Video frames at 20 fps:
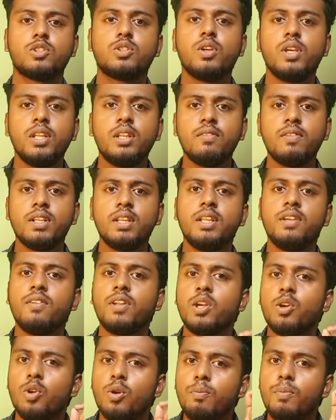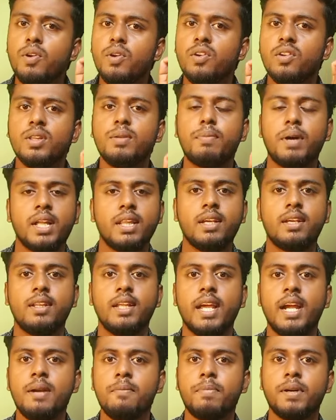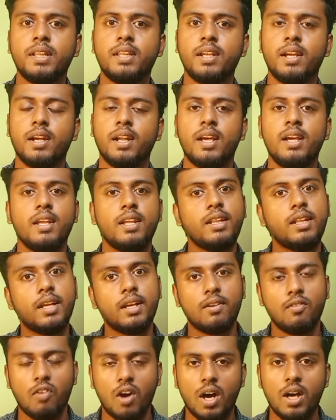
ஸோ இது வந்து இவருக்கு ரொம்பவே வந்து பாதிக்குது ஏன்னு பார்த்தீங்கன்னா இந்த